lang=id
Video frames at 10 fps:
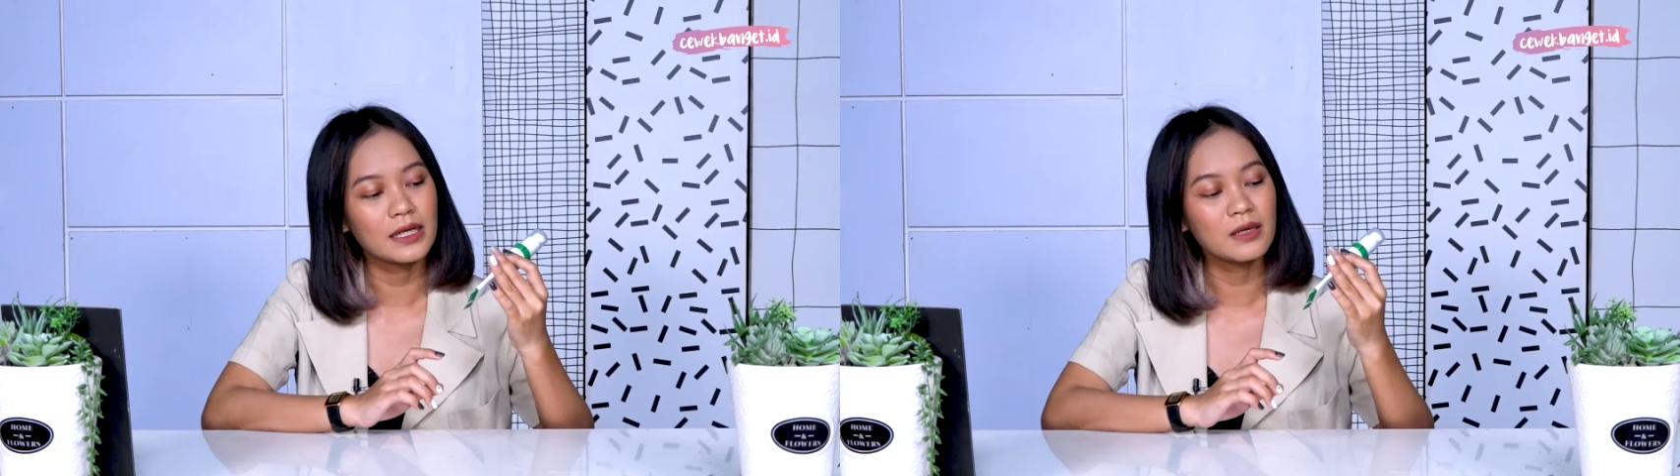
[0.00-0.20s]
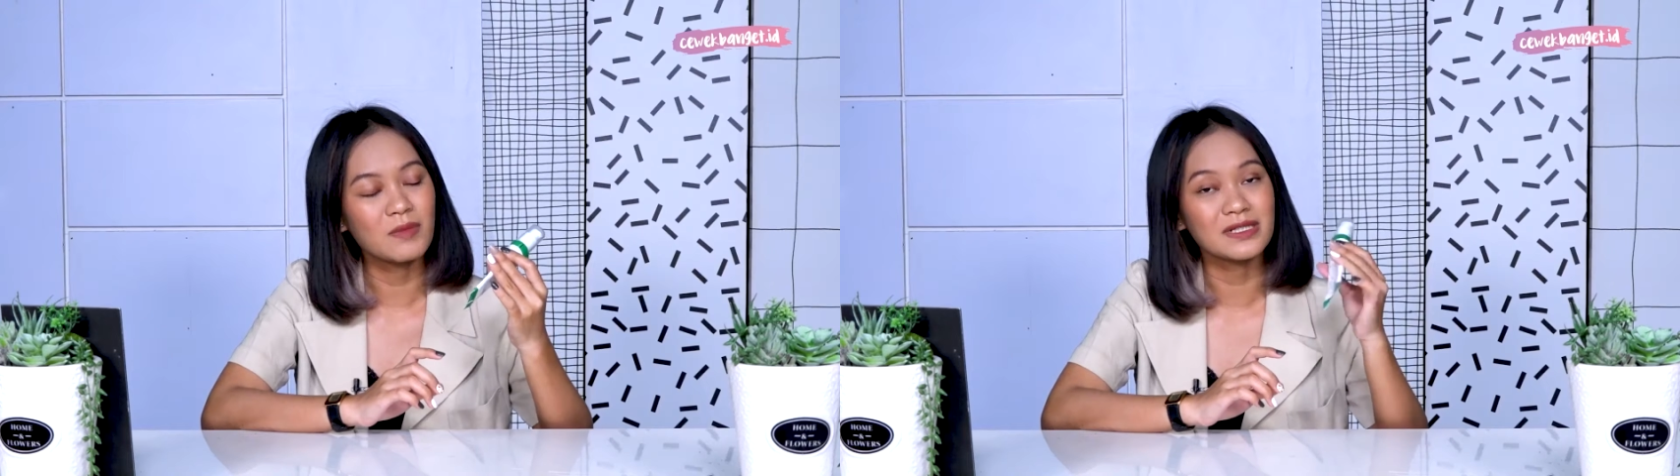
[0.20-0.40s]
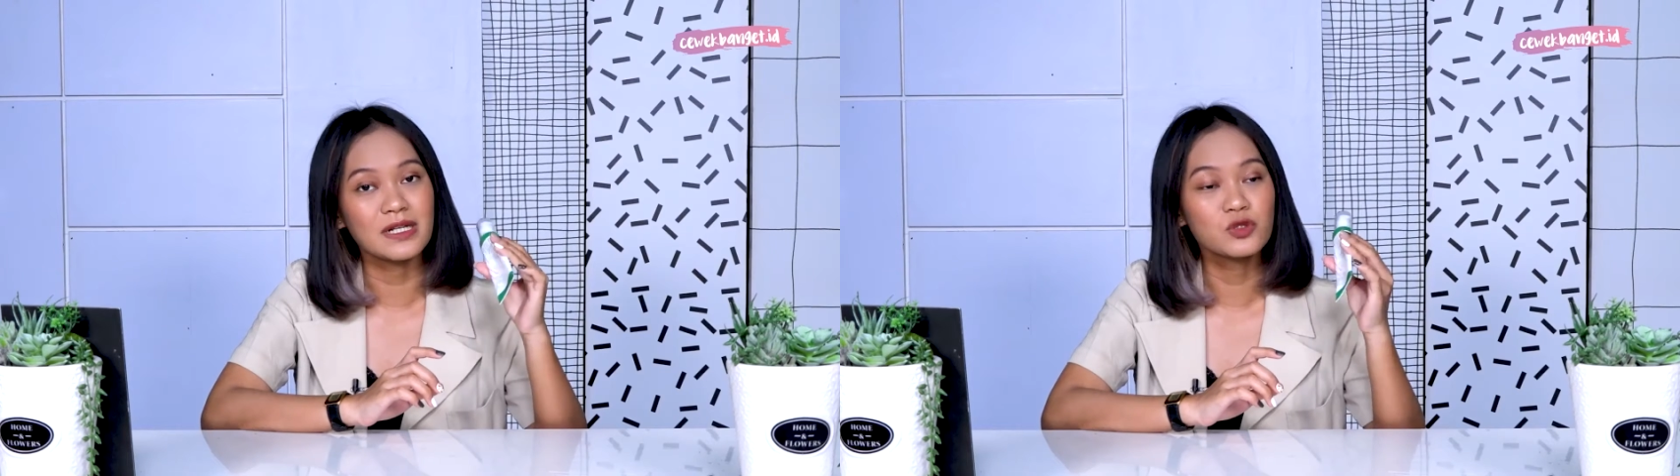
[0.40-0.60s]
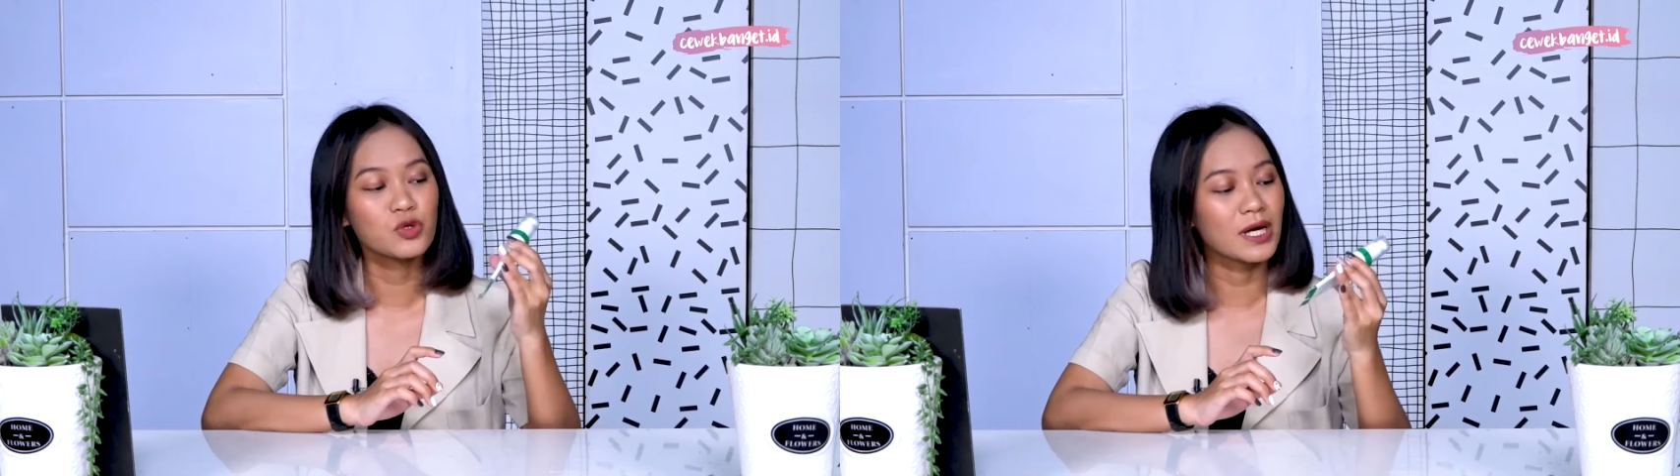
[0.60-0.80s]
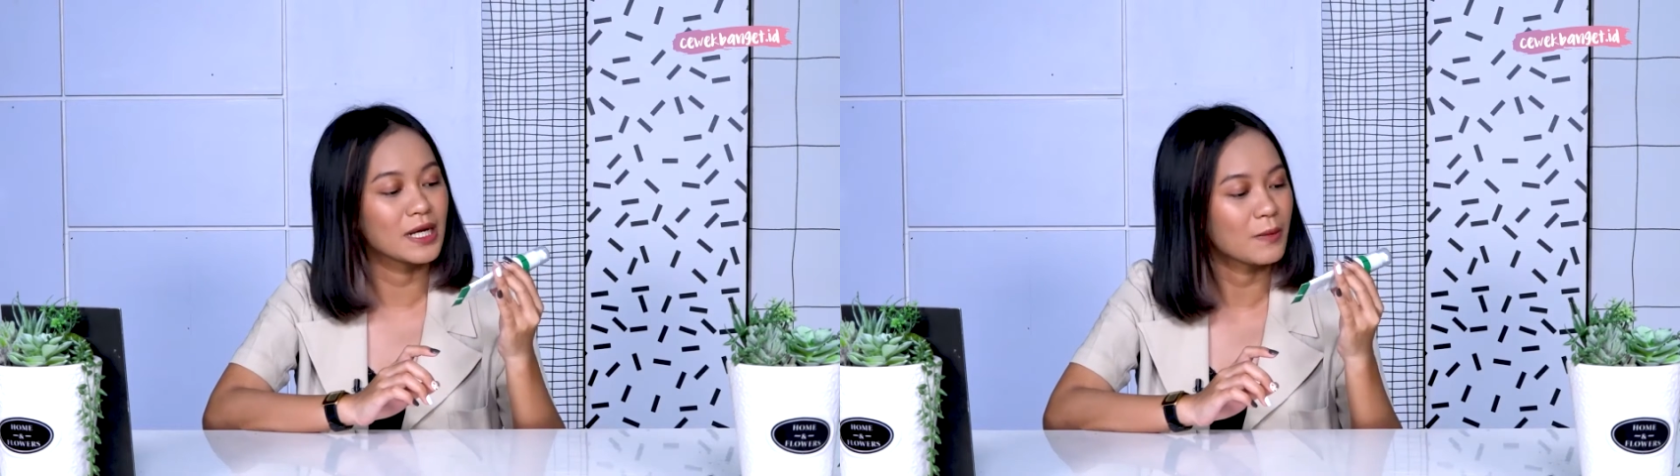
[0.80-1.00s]
ini kemasannya
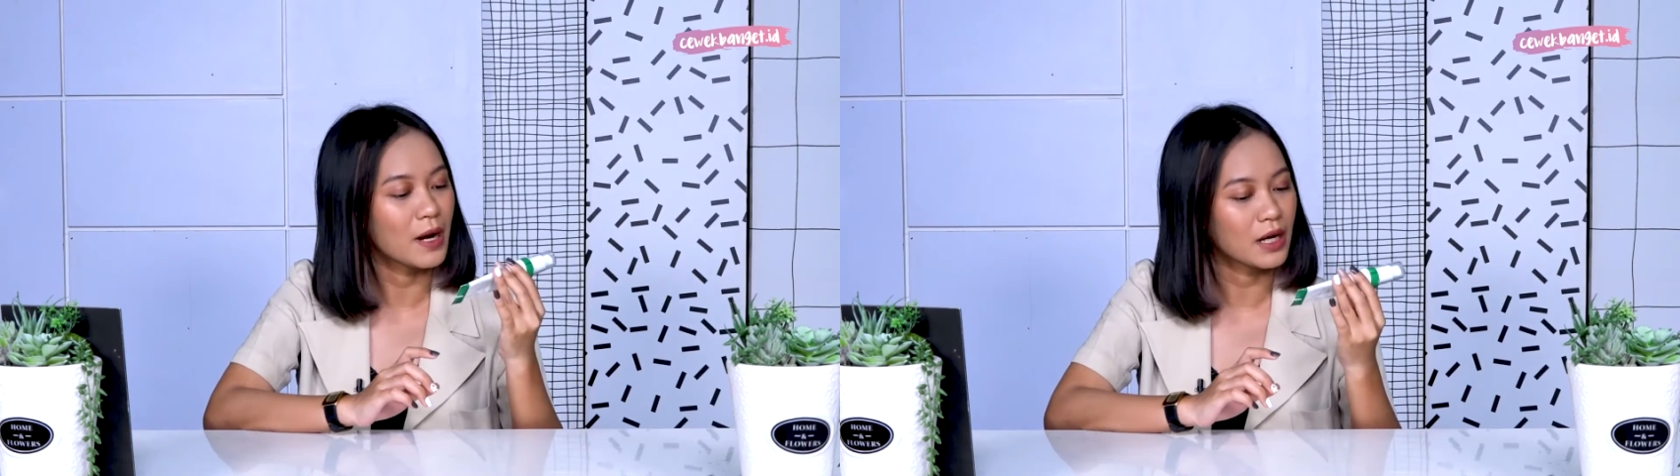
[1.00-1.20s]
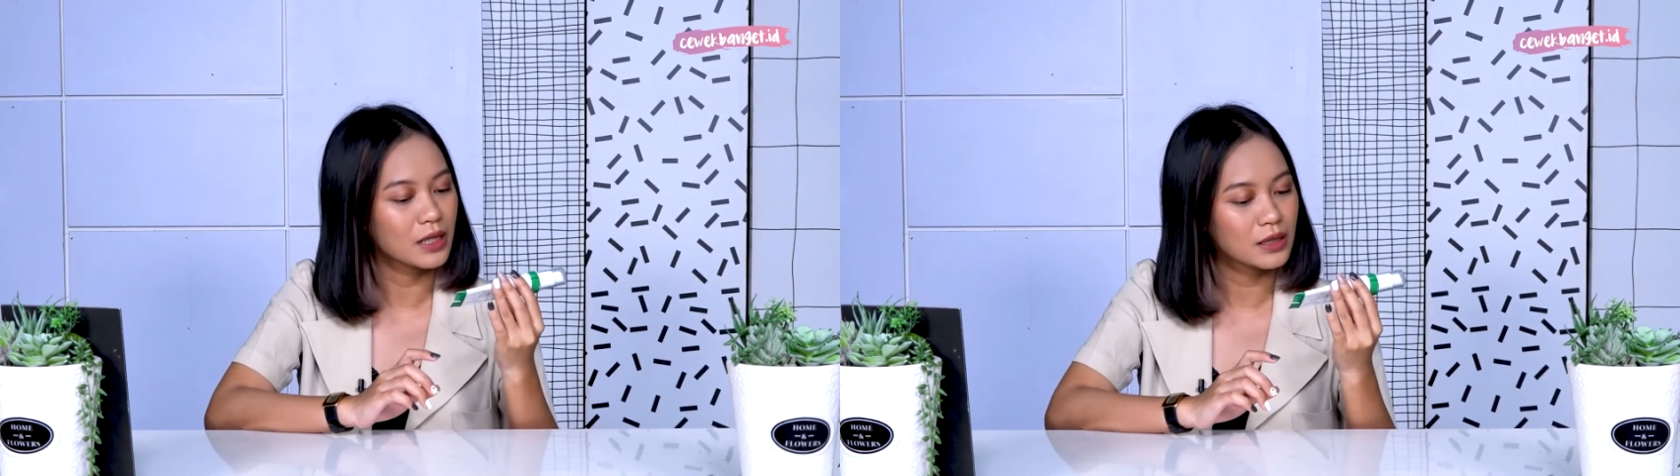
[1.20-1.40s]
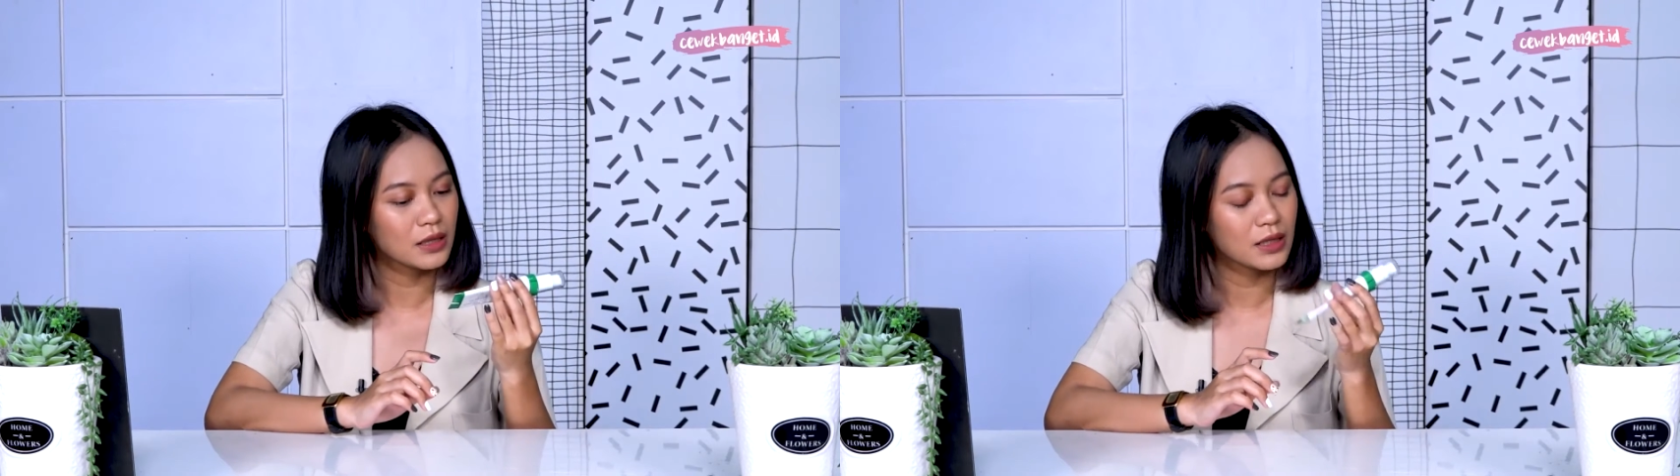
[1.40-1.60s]
juga gede banget.